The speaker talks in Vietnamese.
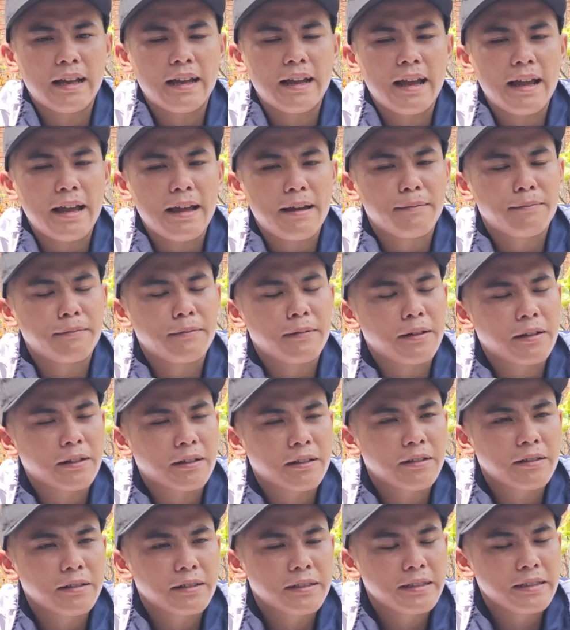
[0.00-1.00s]
Em mà
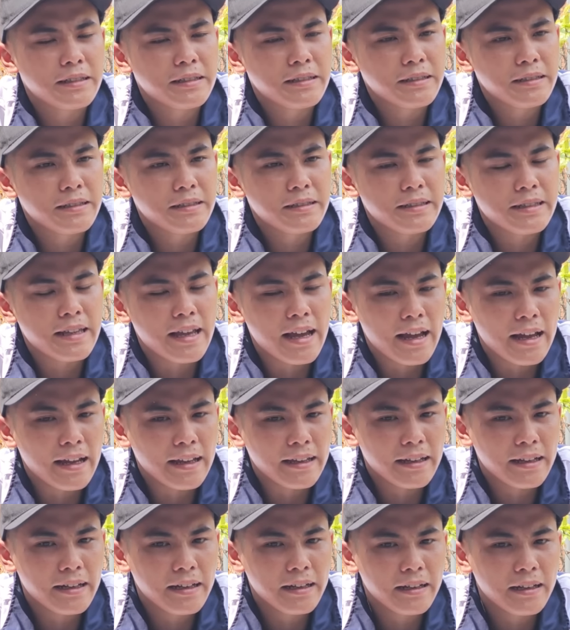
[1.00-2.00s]
có
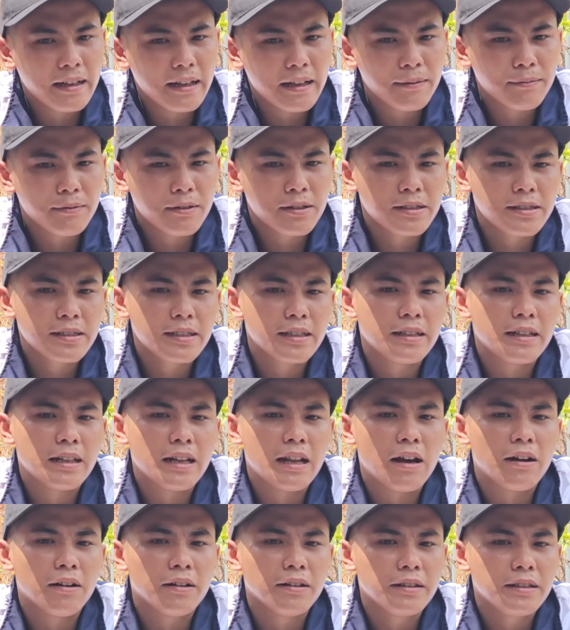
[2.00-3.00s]
về á, em có xin
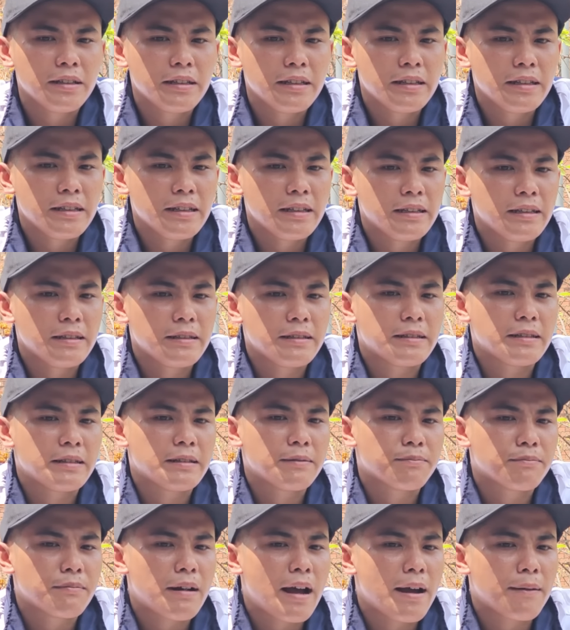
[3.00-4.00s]
lỗi
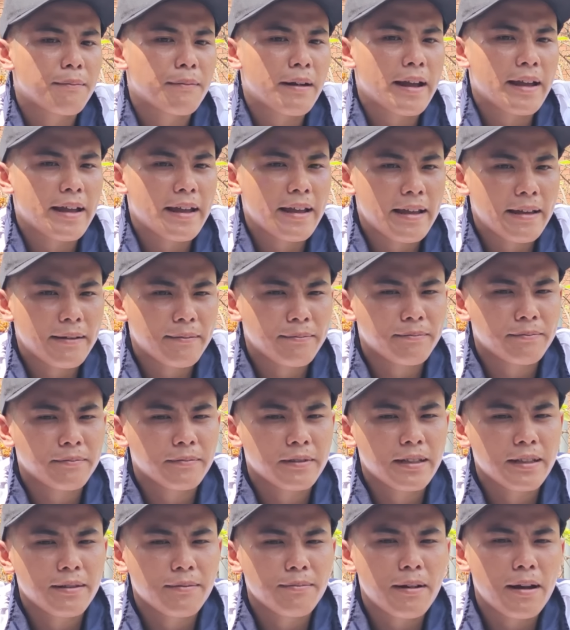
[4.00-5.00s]
ba mẹ em
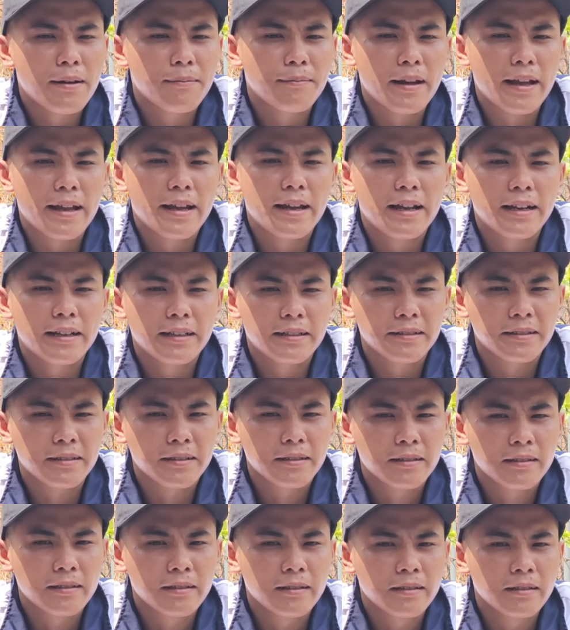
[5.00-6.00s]
với ba mẹ anh.
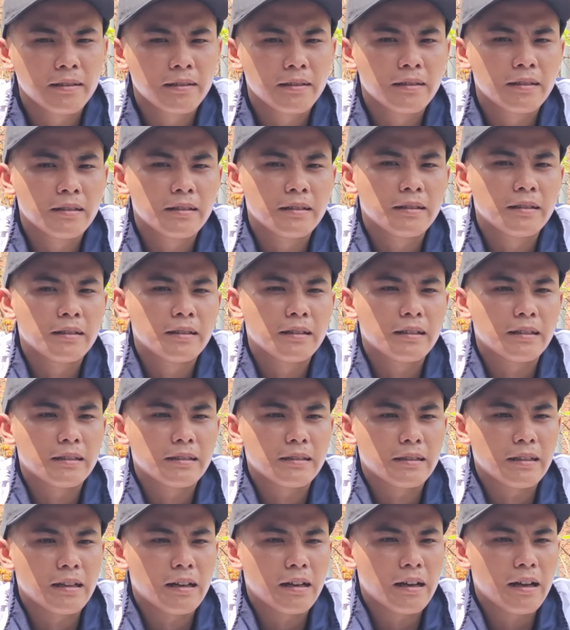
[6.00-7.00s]

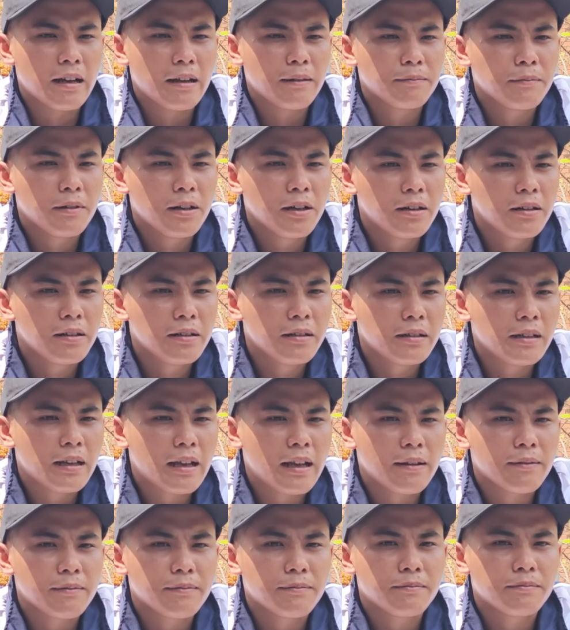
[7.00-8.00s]
Giờ em hứa
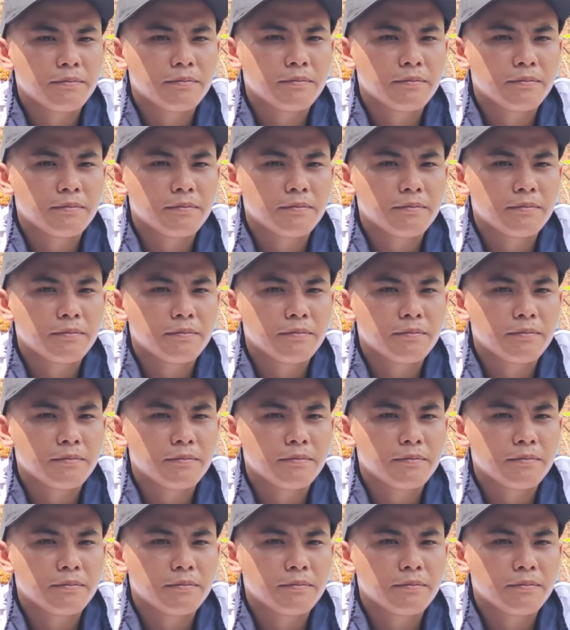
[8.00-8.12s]
là em